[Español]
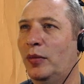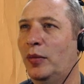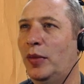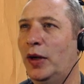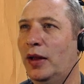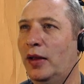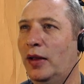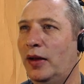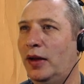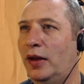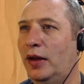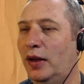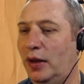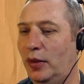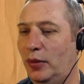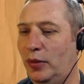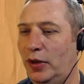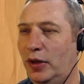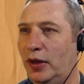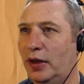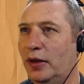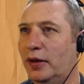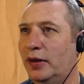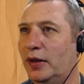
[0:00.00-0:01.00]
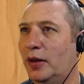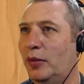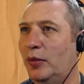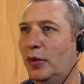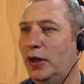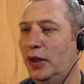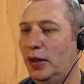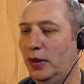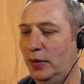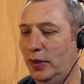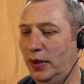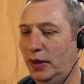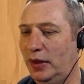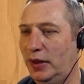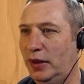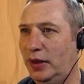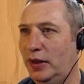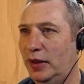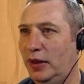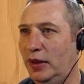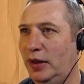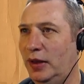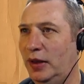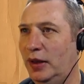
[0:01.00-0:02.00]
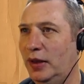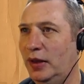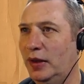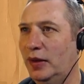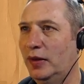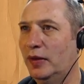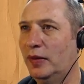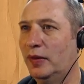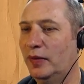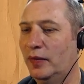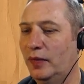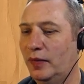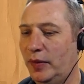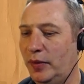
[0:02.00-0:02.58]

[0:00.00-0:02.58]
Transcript: para darle la vuelta a esta manivela y